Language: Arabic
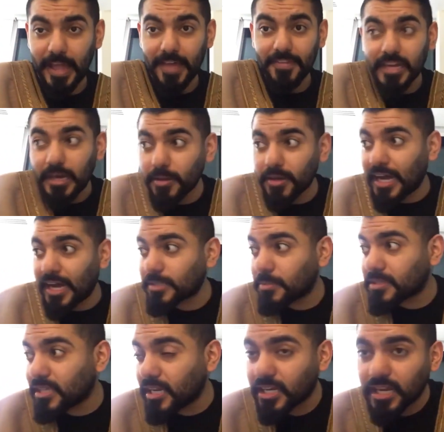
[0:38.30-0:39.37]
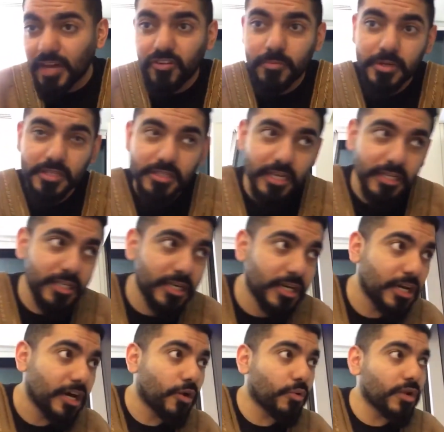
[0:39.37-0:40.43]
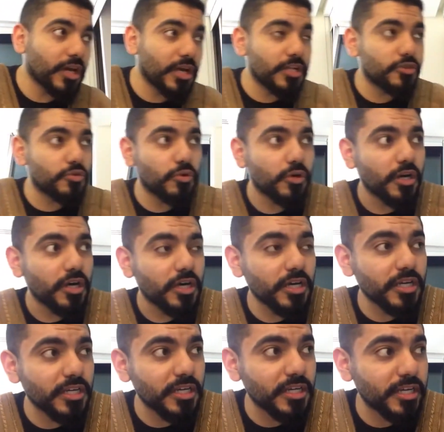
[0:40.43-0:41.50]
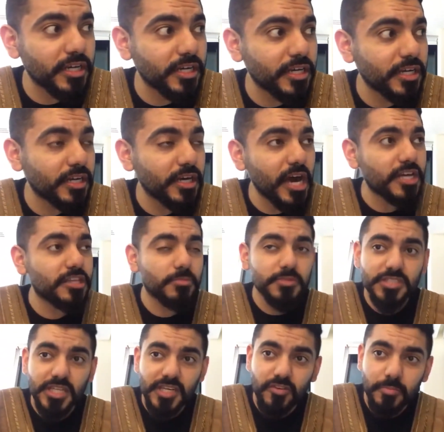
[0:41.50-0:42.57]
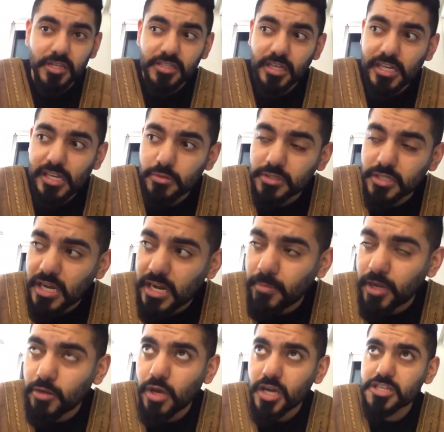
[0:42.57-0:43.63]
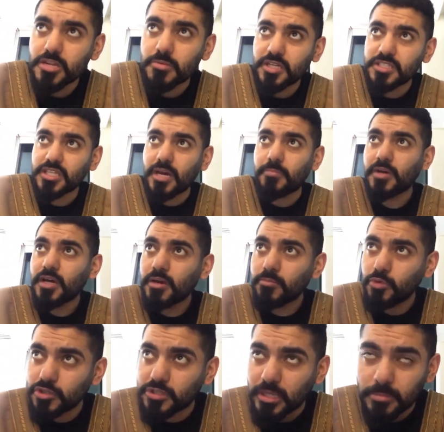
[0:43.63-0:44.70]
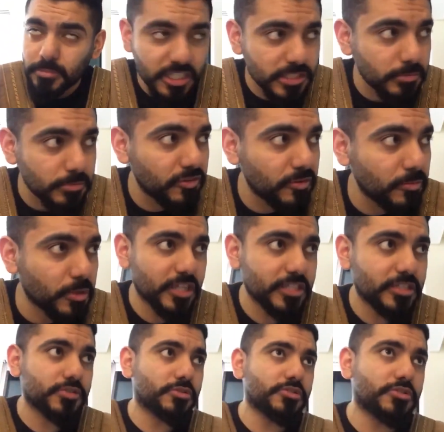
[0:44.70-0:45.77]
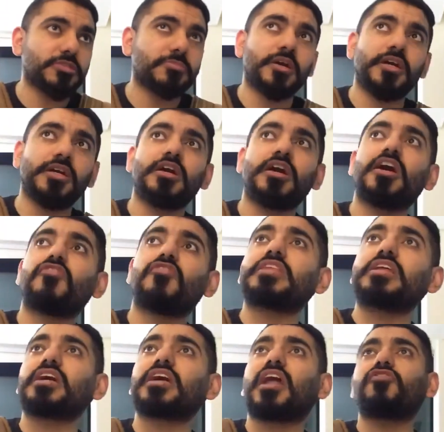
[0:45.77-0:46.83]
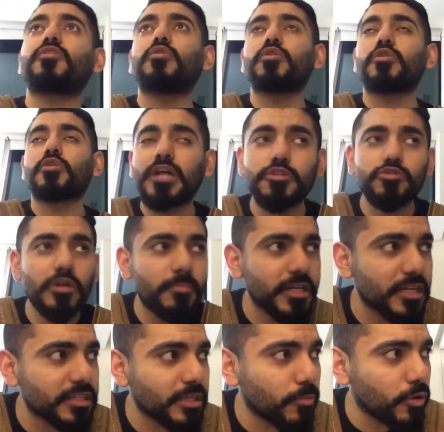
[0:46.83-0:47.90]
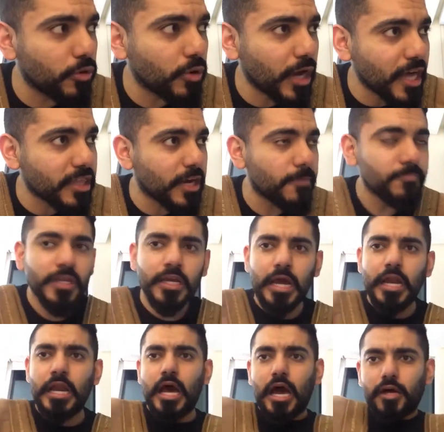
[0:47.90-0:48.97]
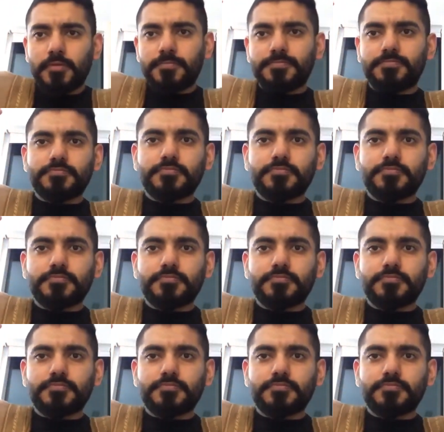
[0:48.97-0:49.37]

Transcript: هذا الخبر حسب التلغراف البريطانيه ونقلته أه، أه، أه، اكثر من صحيفه بريطانيه وتكلم عنه اكثر من حساب معتمد رسمي في مواقع التواصل الاجتماعي فالتلغراف يقولون رونالدو لما قدموا له هذا قال لا